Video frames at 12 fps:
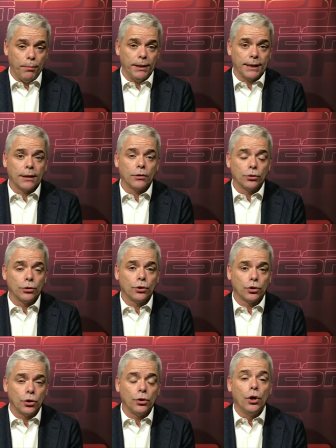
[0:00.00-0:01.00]
Mientras los otros
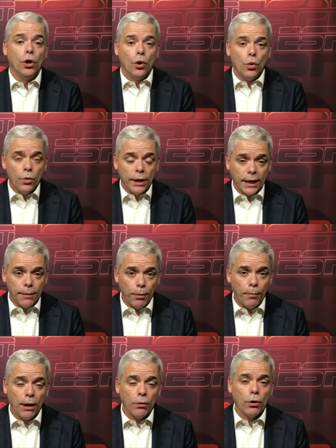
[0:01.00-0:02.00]
son un equipo
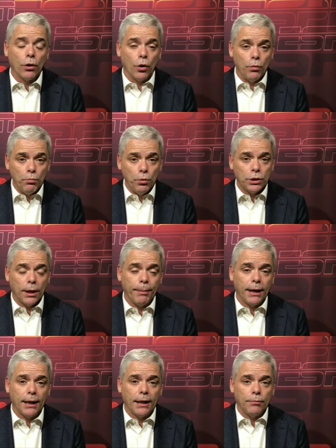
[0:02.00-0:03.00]
maduro con mucha
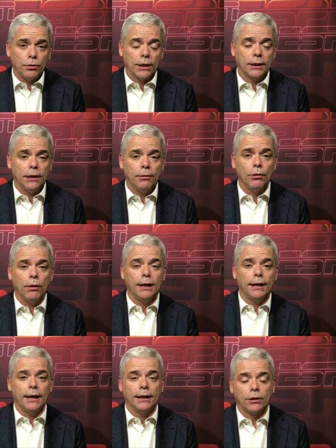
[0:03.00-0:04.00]
pegada y muchas
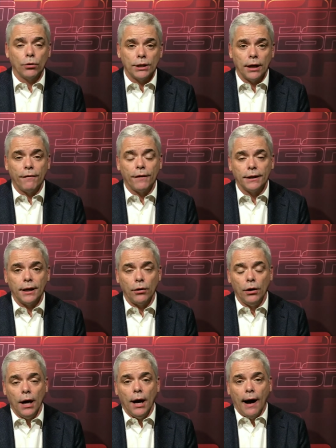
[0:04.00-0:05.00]
individualidades, hoy se han
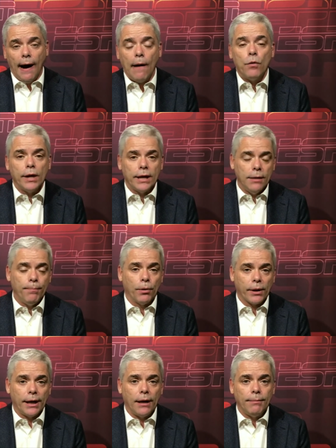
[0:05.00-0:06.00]
enfrentado a un equipo
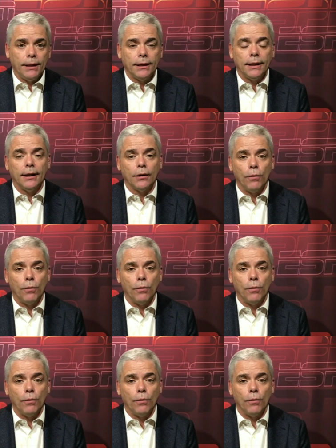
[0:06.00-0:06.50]
realmente